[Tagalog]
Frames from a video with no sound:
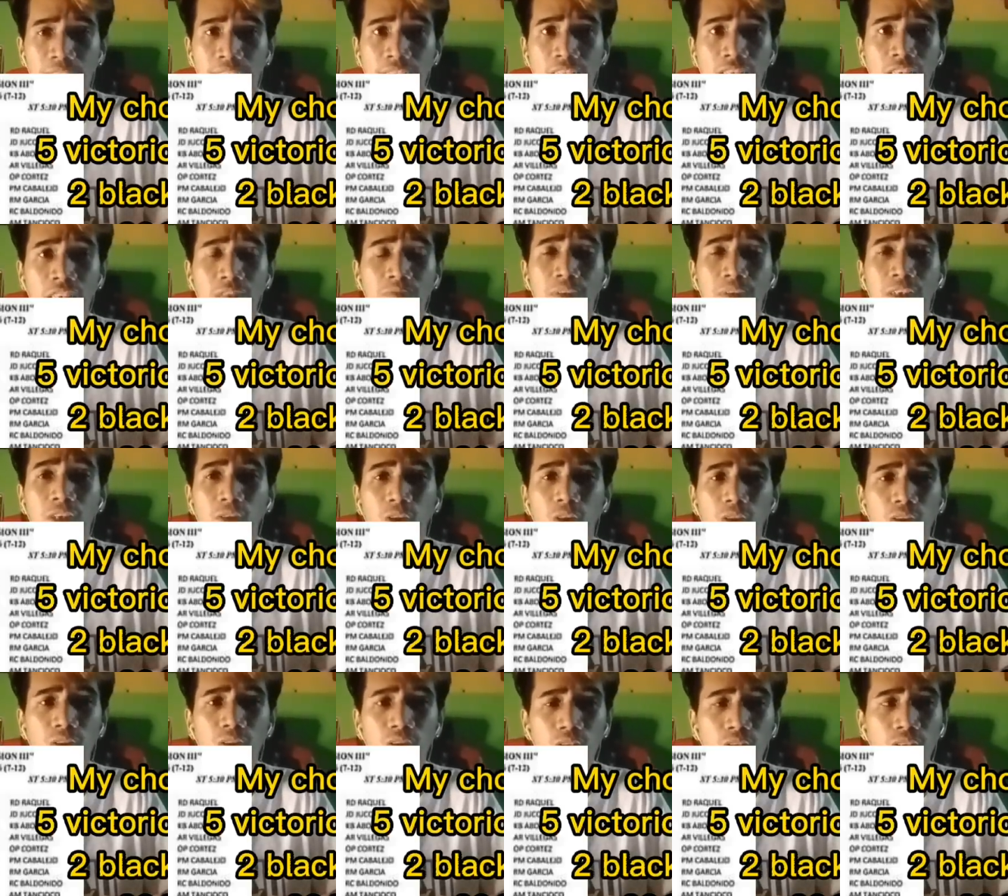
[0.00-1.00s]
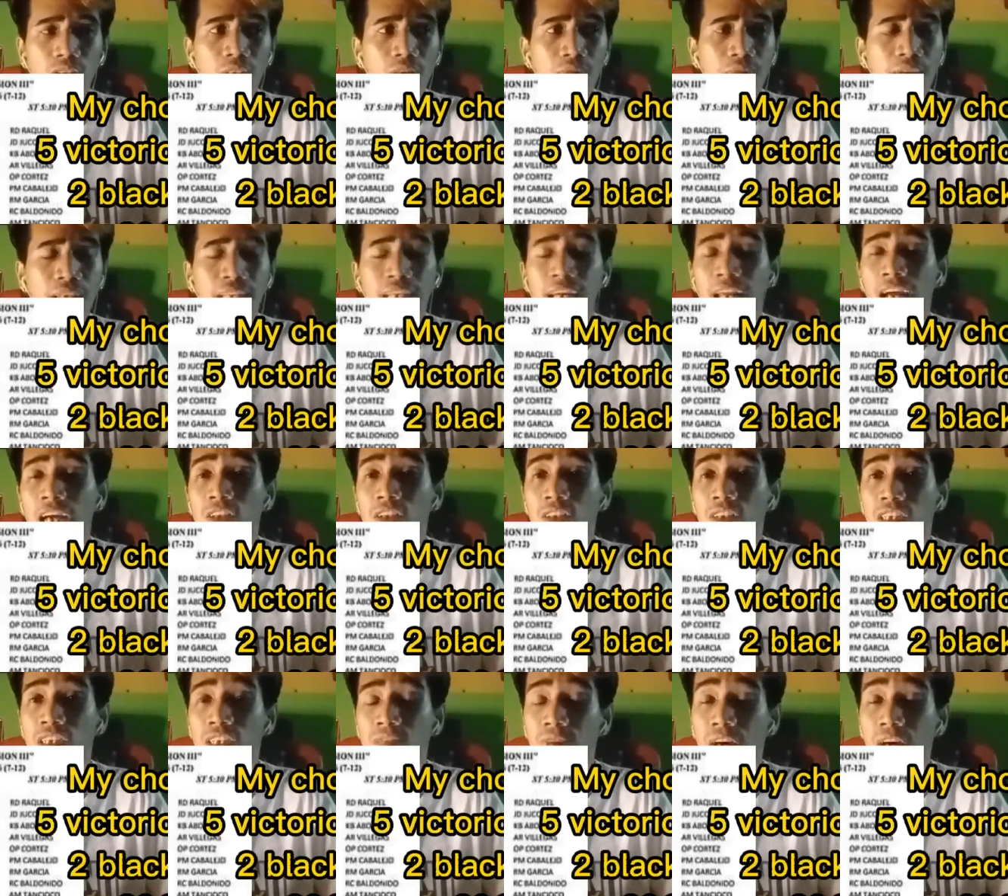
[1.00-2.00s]
naman natin si Victorious Colt, eh, veterano
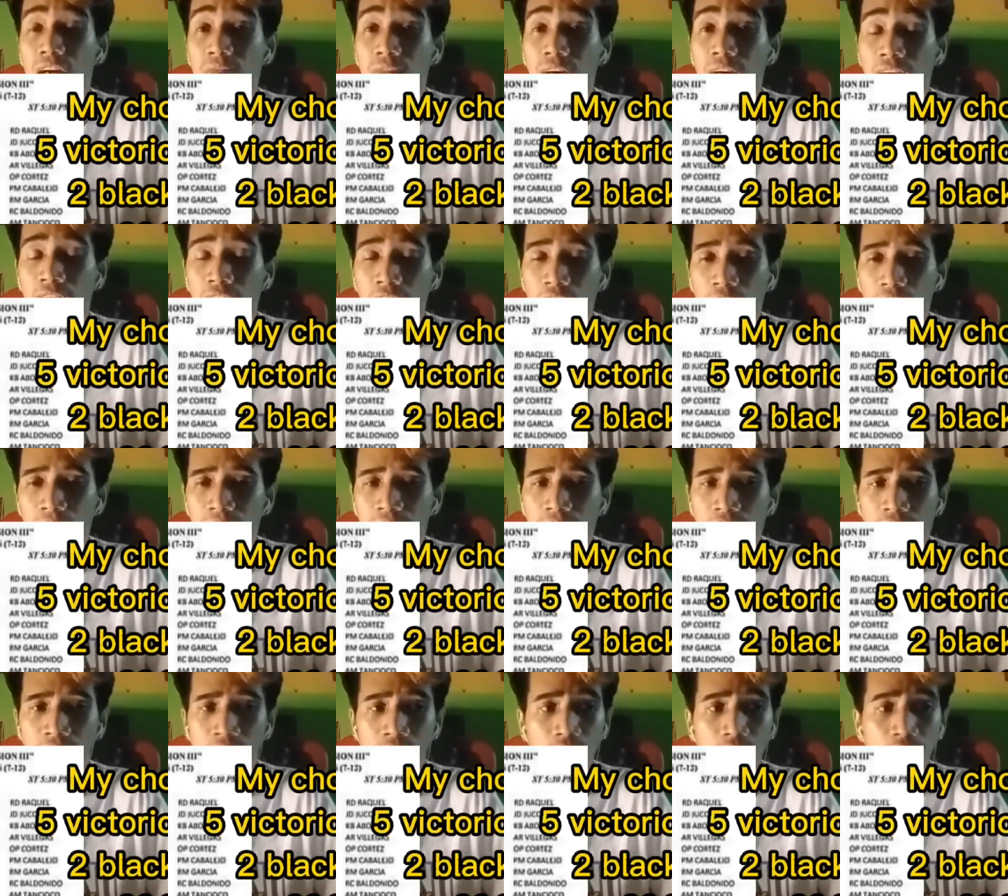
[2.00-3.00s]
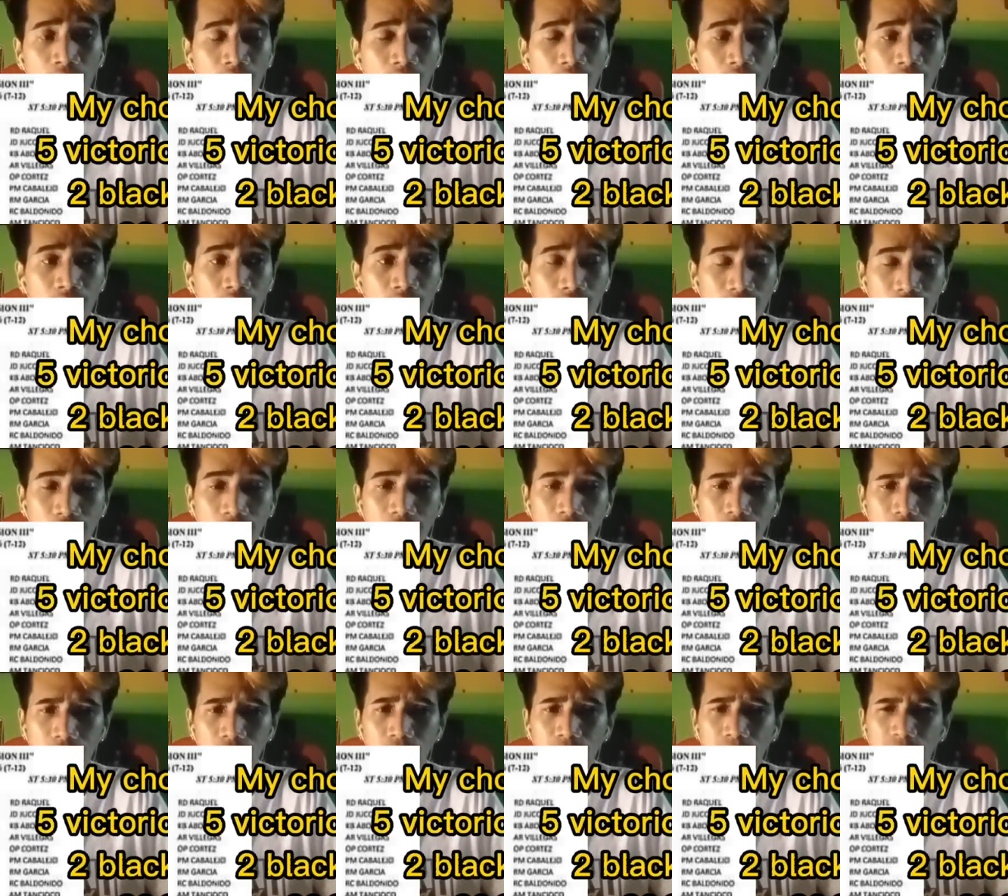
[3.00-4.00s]
na sa mga maahabang
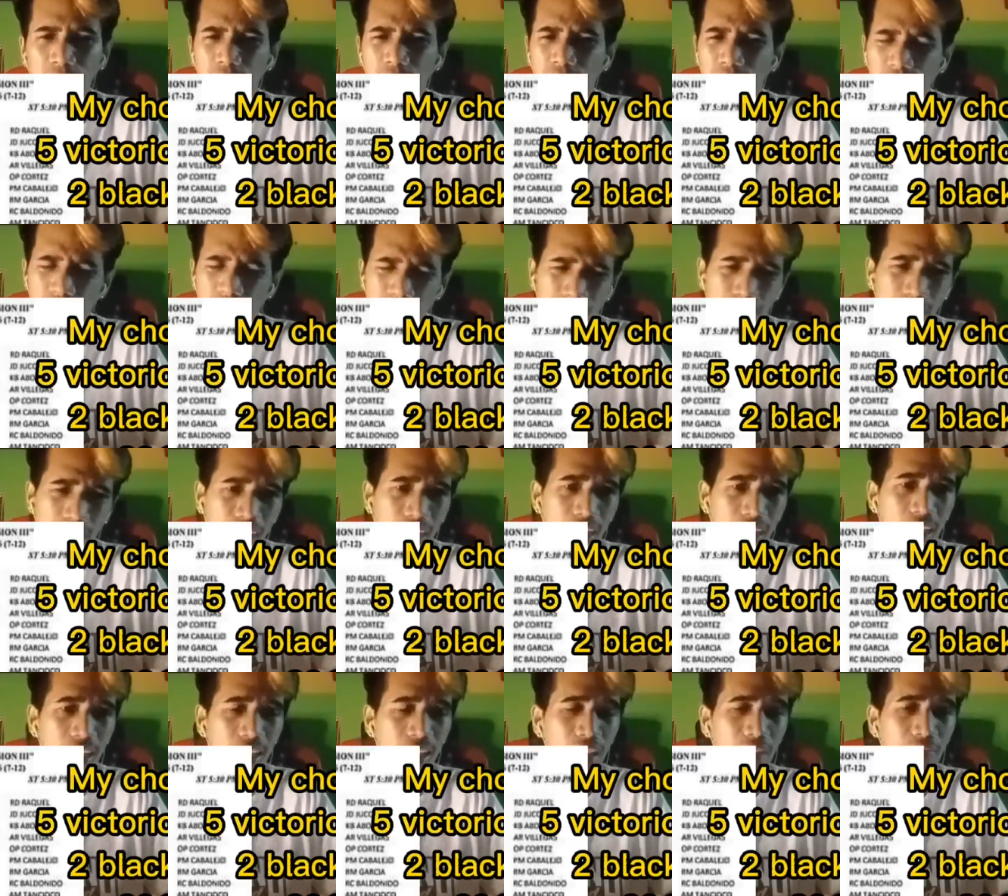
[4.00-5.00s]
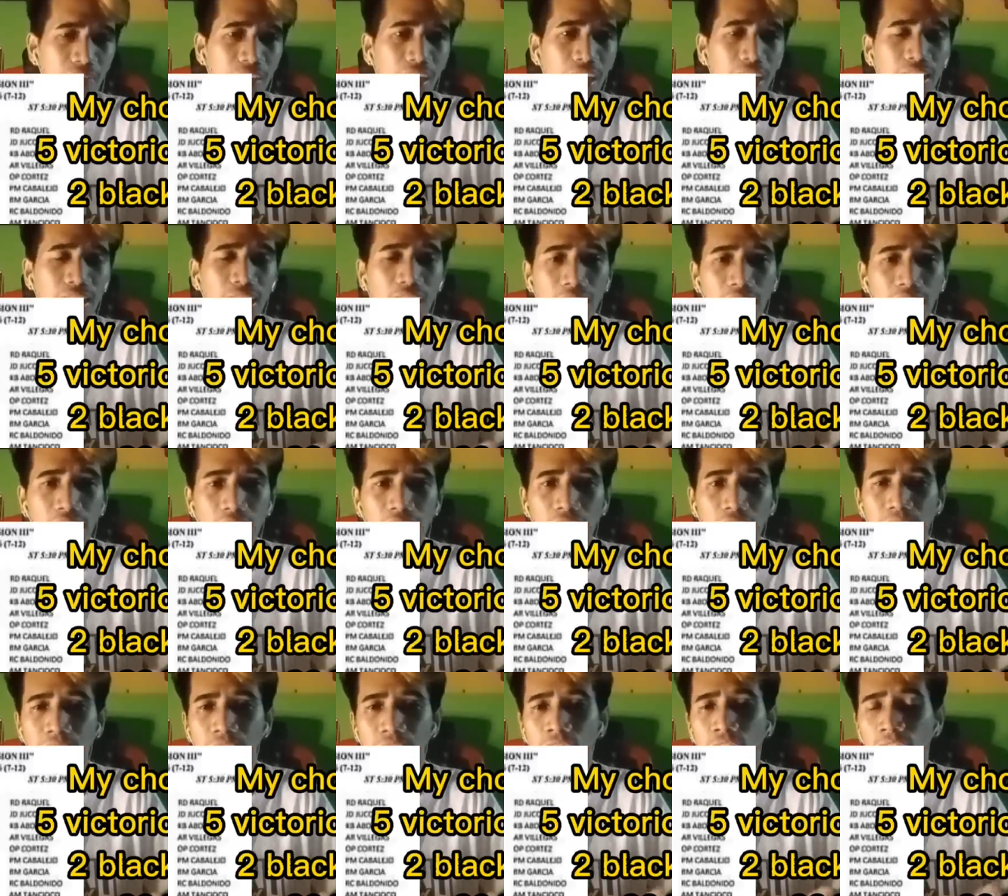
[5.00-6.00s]
distansya to. Medyo napahinga lang ng may
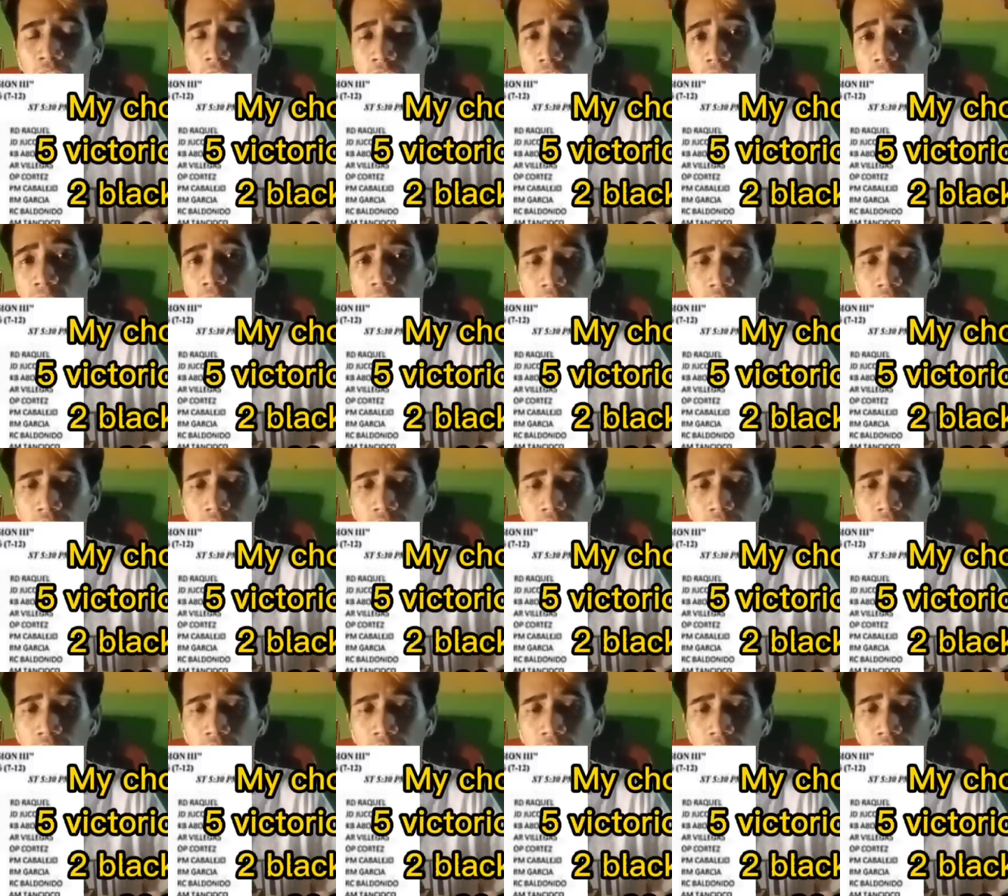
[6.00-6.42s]
katagalan, pero nando